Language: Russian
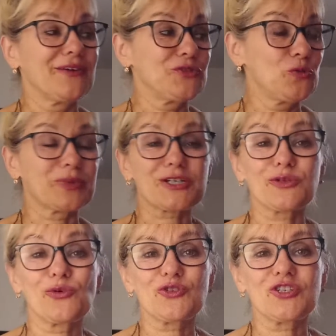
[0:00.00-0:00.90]
Все
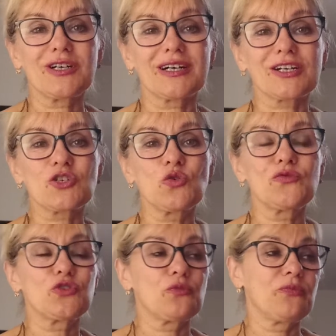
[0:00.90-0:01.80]
прошло очень
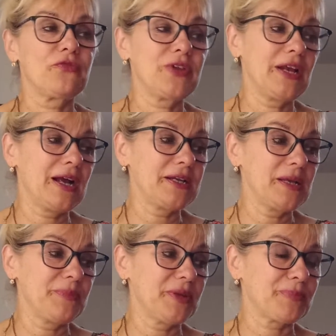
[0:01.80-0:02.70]
хорошо, все
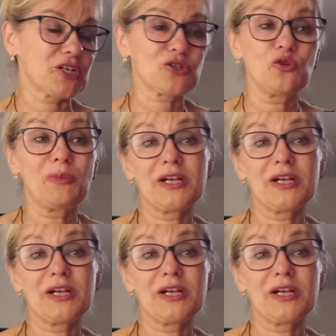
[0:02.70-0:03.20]
великолепно прошло.